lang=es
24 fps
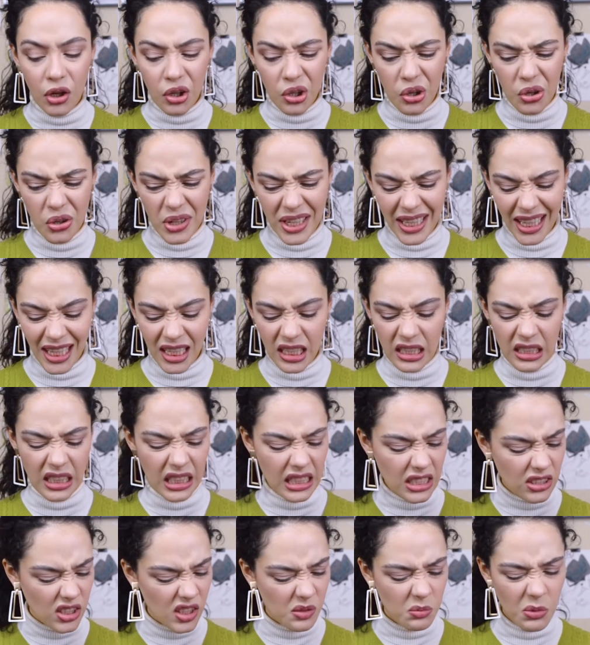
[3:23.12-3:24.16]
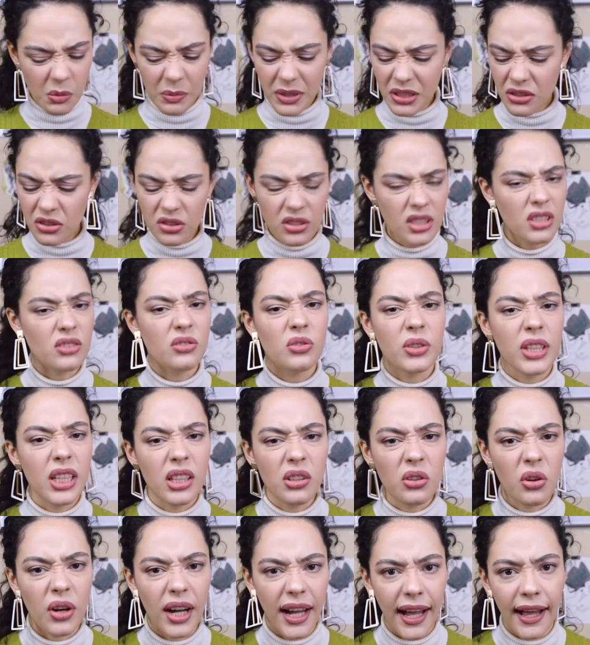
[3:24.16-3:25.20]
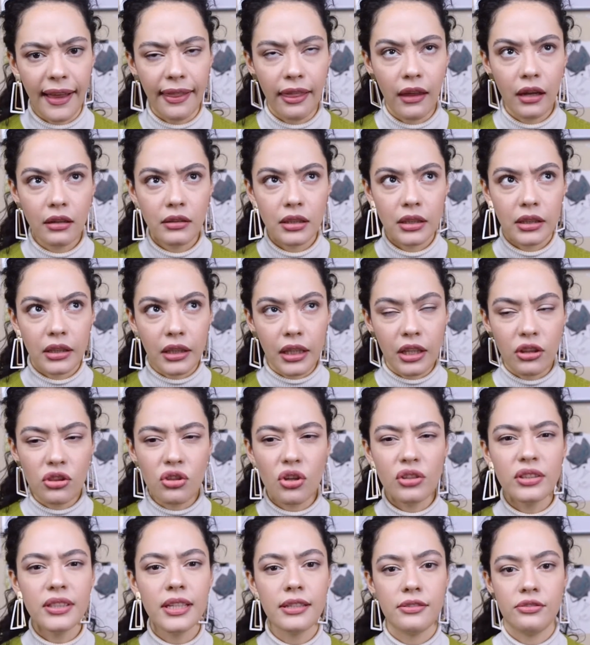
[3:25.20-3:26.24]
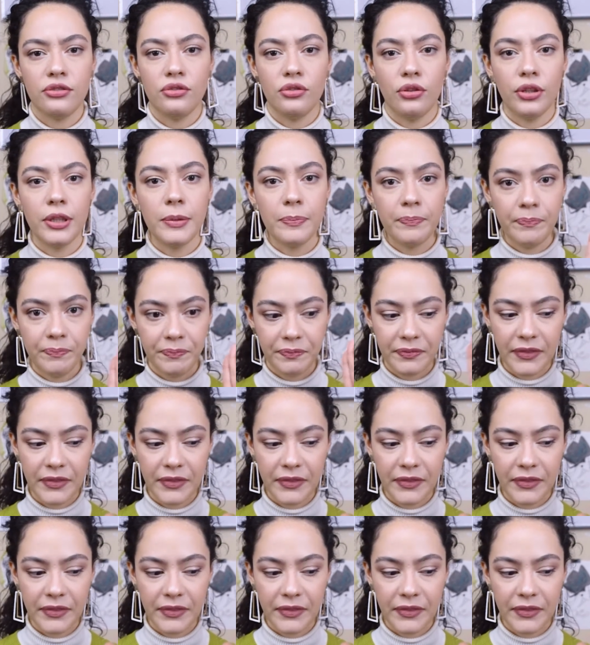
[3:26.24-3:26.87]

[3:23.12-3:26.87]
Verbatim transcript: Ok, en estos momentos estoy enojada. ¿En dónde estoy?